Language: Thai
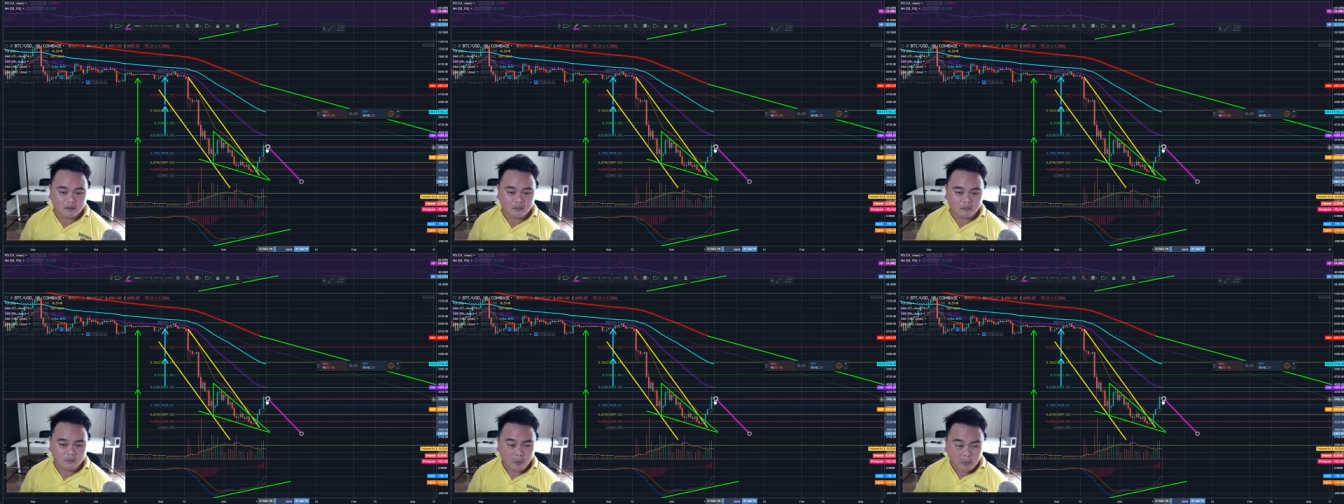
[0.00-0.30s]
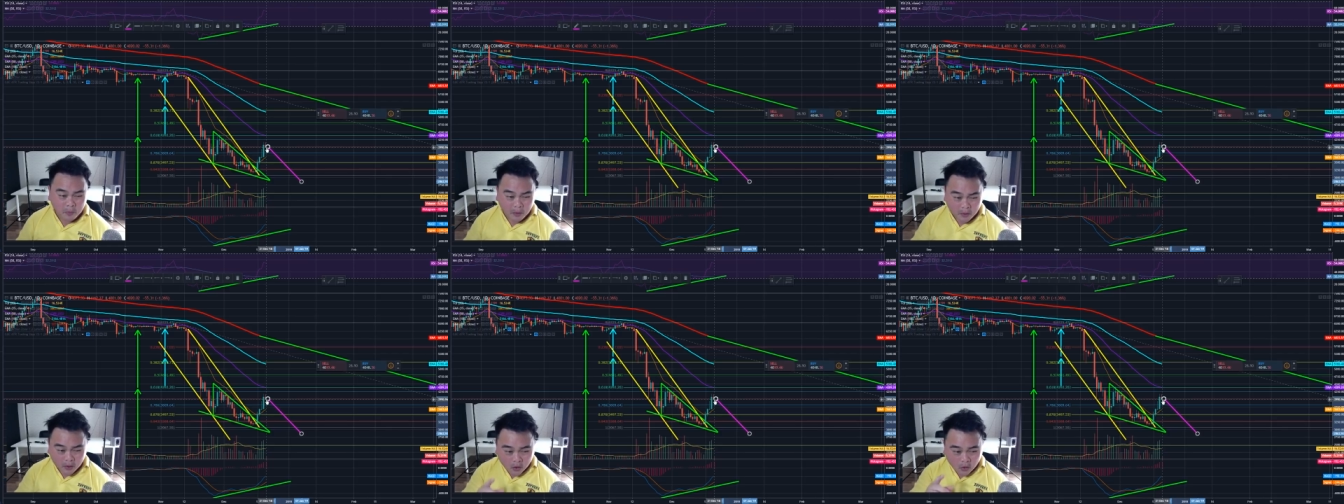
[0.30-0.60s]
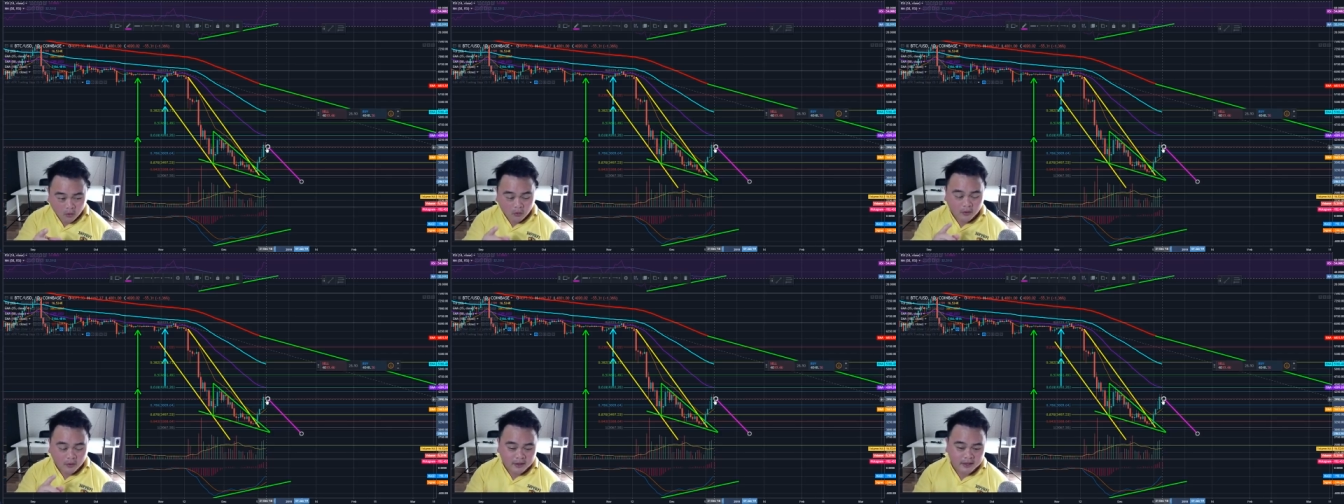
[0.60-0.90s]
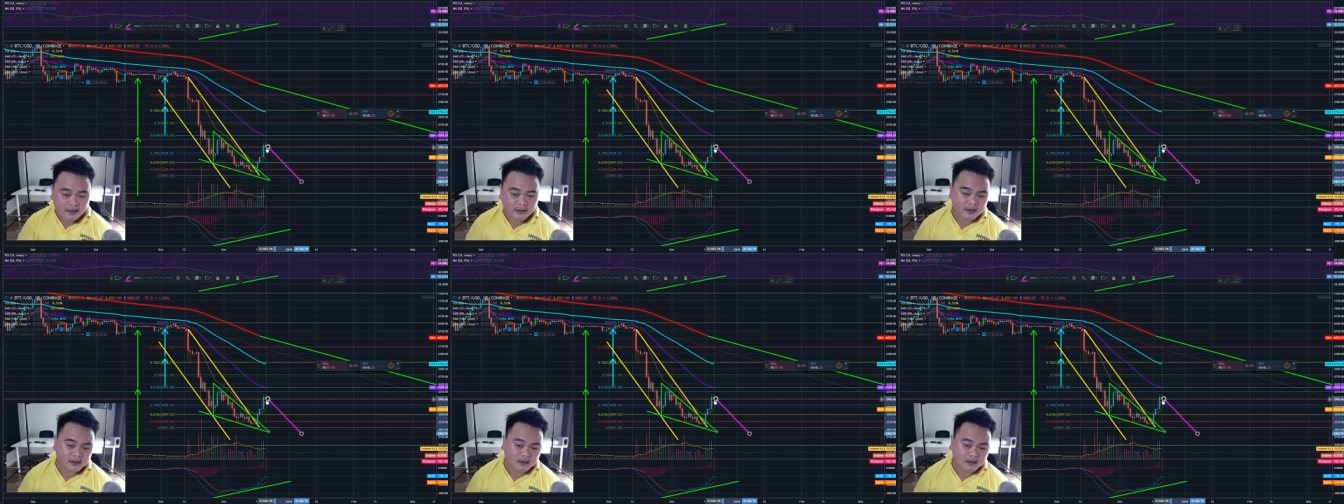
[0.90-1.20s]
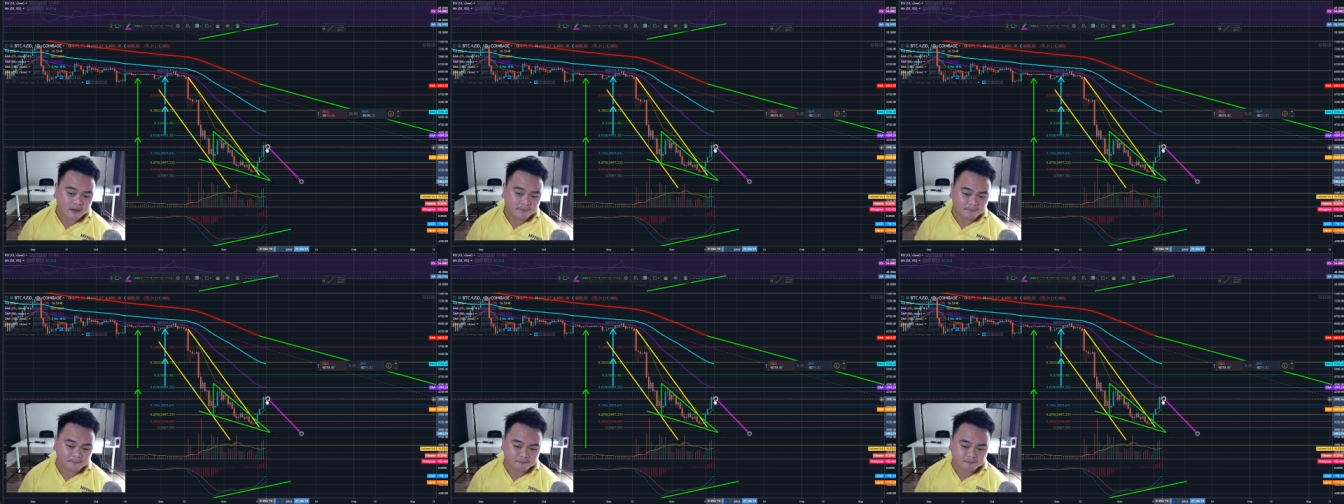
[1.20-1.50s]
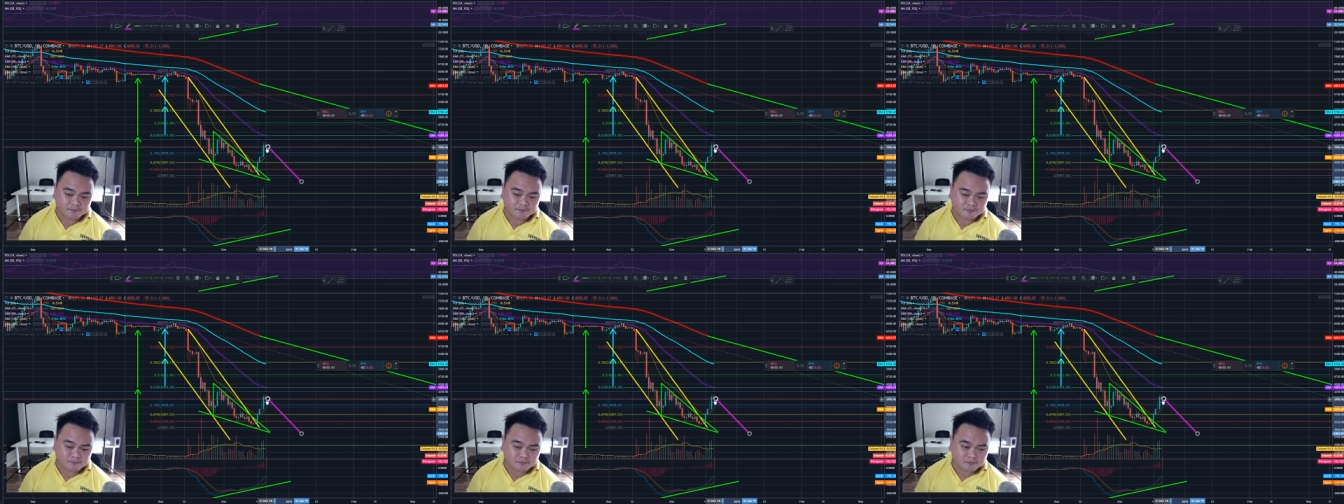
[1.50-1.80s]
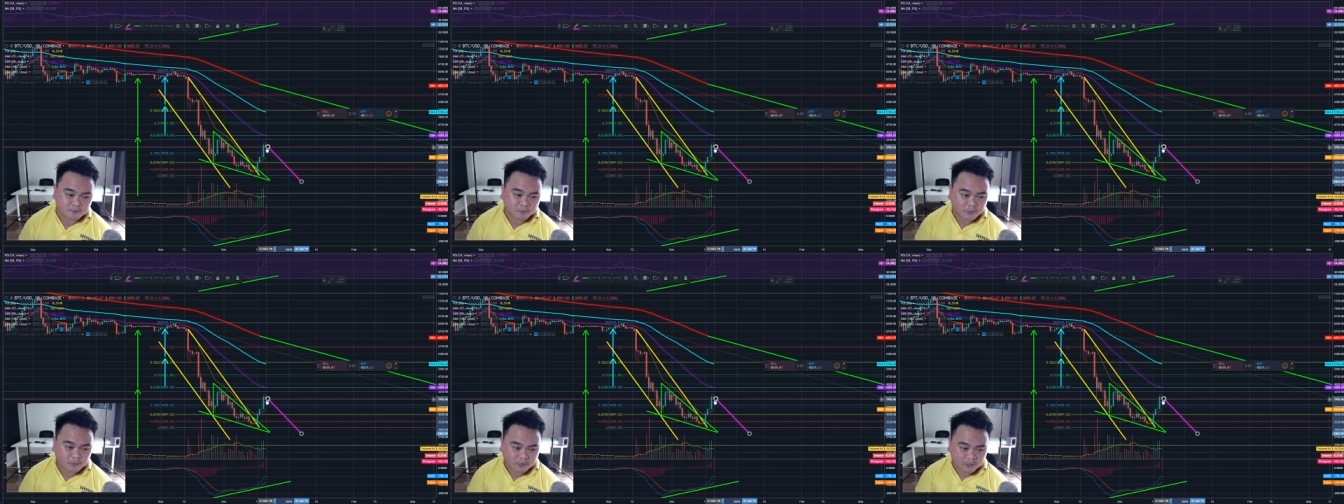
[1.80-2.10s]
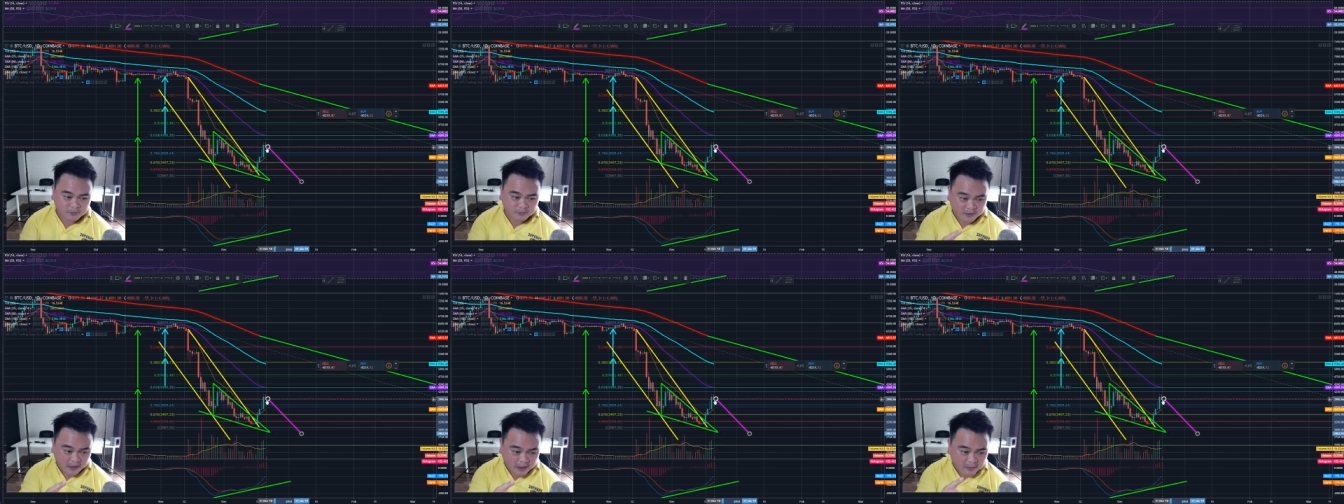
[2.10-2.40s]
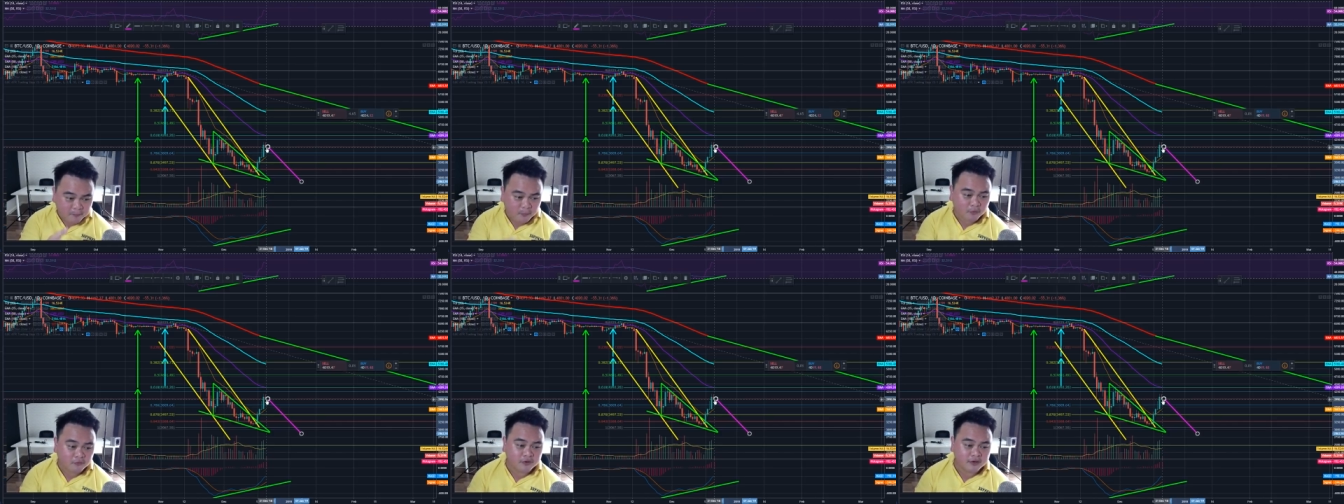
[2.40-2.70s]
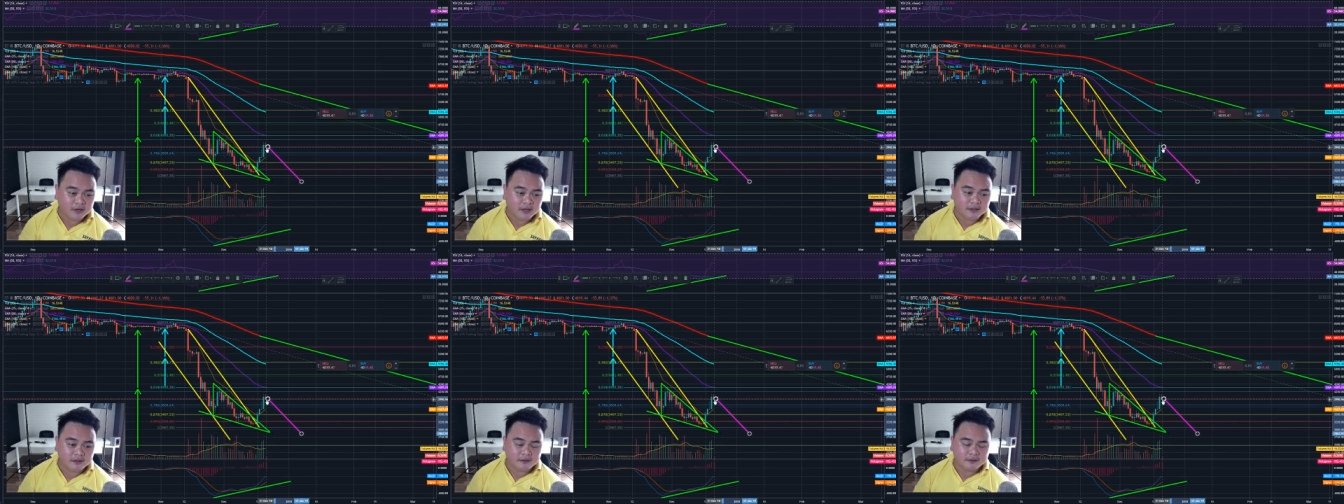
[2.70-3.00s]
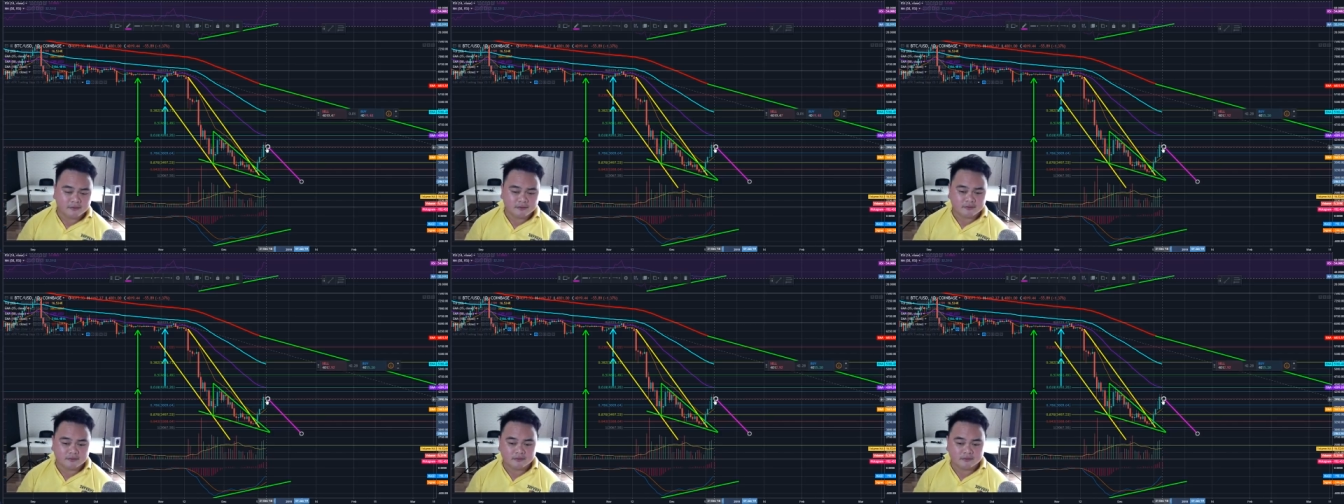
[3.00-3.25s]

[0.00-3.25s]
เพราะพอลงเนี่ยนะฮะเทคโปรฟิตได้เยอะ